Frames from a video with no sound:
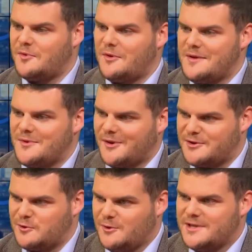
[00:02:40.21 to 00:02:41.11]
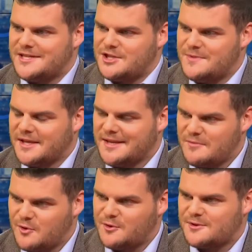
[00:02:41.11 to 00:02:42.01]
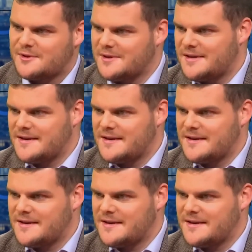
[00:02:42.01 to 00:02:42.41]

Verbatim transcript: Problème résolu, il s'agit bien d'un blocus.